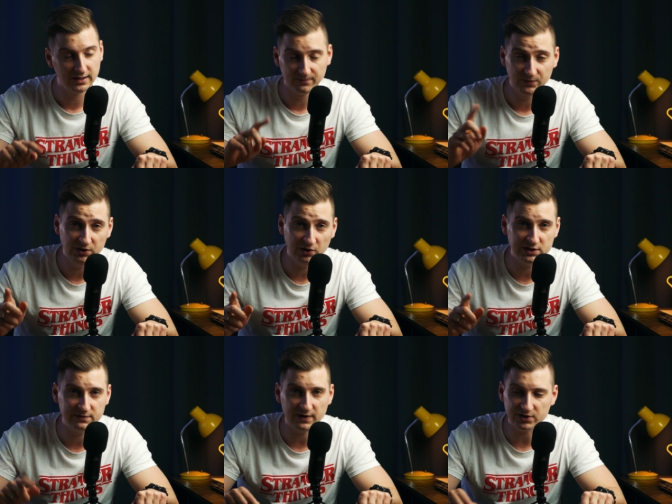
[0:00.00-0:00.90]
I to jest
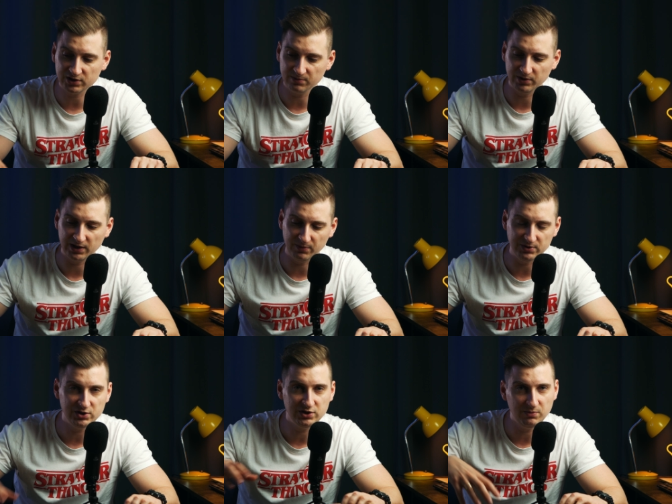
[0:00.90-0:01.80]
ważne, bo jak
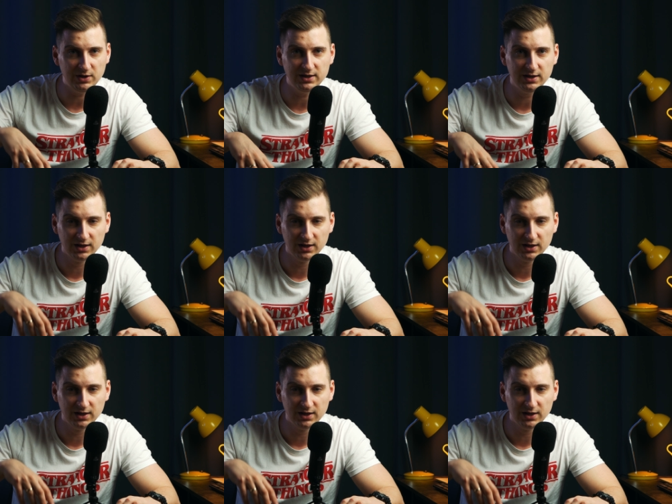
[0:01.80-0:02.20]
będziecie mieli